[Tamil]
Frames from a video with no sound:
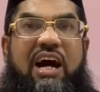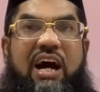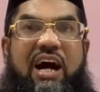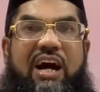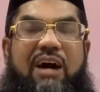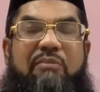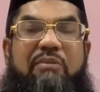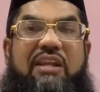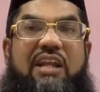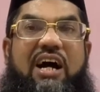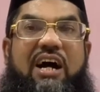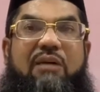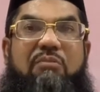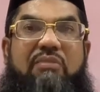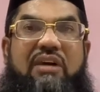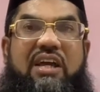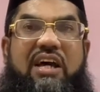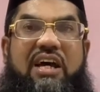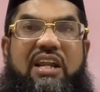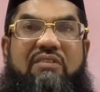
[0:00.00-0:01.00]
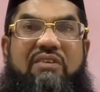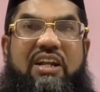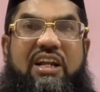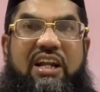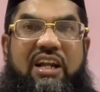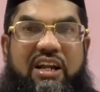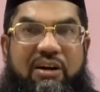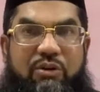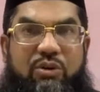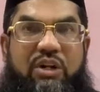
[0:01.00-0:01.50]
ஆமினா அம்மையார் அவர்கள்
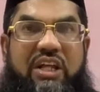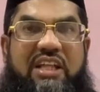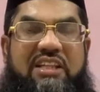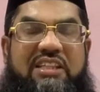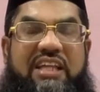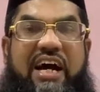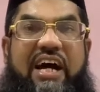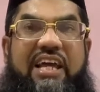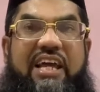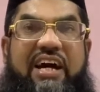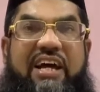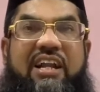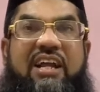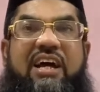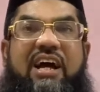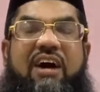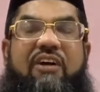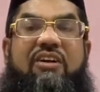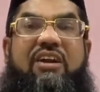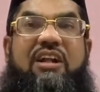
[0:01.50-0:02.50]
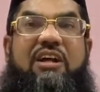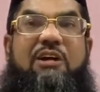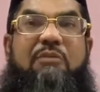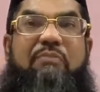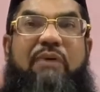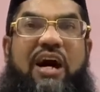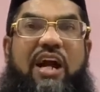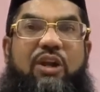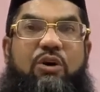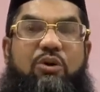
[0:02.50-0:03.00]
அவருடைய தாயார் அவர்களுக்கு
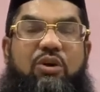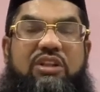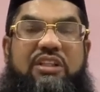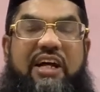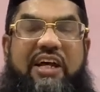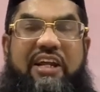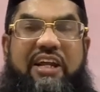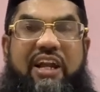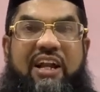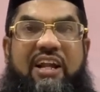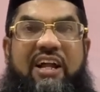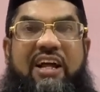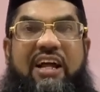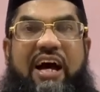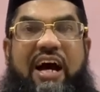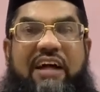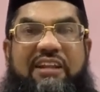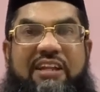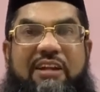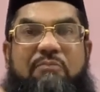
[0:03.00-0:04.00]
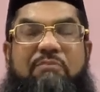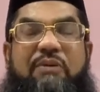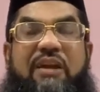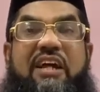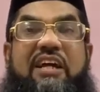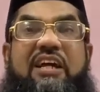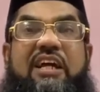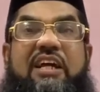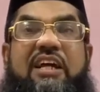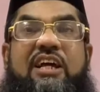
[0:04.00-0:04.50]
பால் கொடுத்தார்கள் அதன்
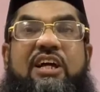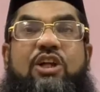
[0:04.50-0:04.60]
பிறகு